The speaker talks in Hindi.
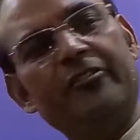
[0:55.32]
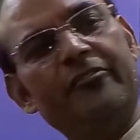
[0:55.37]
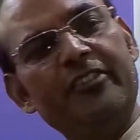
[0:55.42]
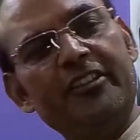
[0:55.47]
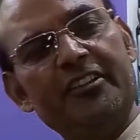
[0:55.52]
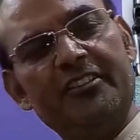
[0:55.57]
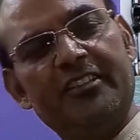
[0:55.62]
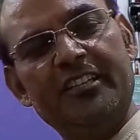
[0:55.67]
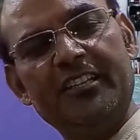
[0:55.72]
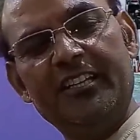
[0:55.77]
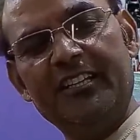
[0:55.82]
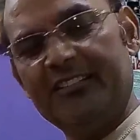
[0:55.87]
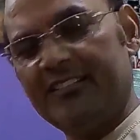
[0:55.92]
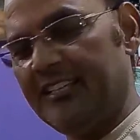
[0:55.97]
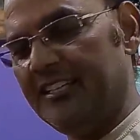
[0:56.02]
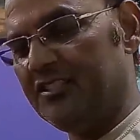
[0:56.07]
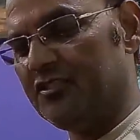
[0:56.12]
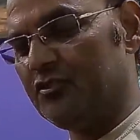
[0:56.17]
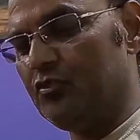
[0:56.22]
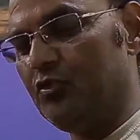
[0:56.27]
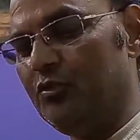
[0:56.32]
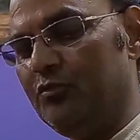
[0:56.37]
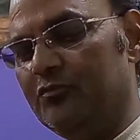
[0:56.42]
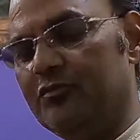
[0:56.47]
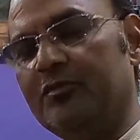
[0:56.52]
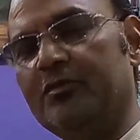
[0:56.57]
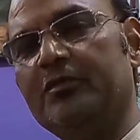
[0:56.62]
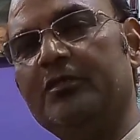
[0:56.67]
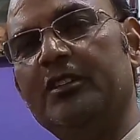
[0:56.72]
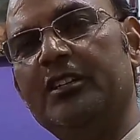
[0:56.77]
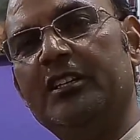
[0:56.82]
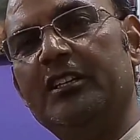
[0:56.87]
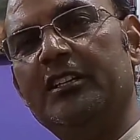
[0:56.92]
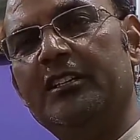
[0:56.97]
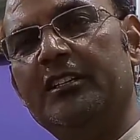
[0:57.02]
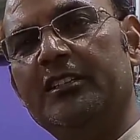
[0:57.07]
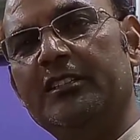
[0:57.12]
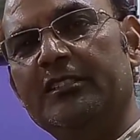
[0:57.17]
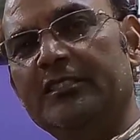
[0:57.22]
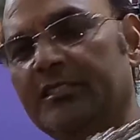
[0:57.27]
फिर धीरे से इसको
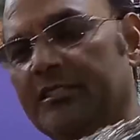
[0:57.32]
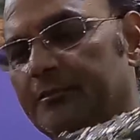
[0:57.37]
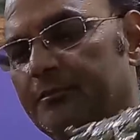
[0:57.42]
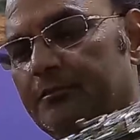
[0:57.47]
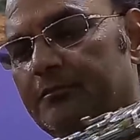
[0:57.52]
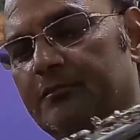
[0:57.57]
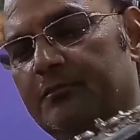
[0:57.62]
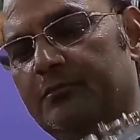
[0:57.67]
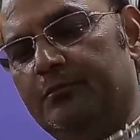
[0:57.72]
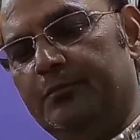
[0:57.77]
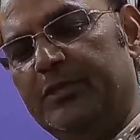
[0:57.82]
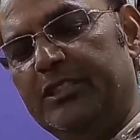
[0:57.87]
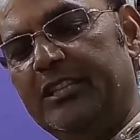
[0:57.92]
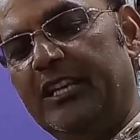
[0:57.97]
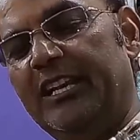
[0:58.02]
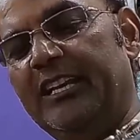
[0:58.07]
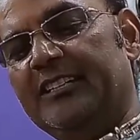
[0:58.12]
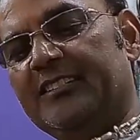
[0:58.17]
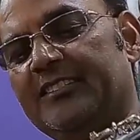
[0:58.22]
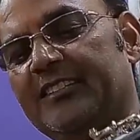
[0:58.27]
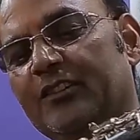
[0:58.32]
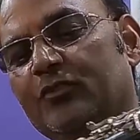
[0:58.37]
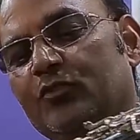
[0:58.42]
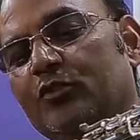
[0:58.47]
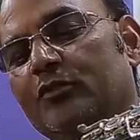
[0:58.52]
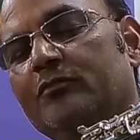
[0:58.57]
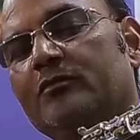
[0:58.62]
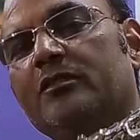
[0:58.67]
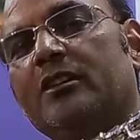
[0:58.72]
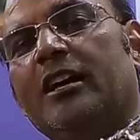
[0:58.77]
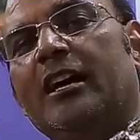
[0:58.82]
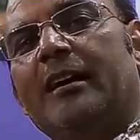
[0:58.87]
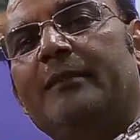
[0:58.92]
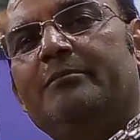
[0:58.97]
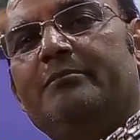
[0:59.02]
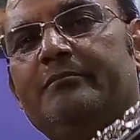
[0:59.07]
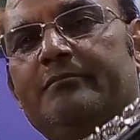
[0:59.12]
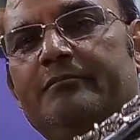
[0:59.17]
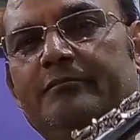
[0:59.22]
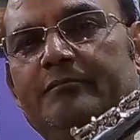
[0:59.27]
पिछले हिस्से को
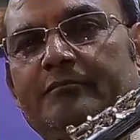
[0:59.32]
आप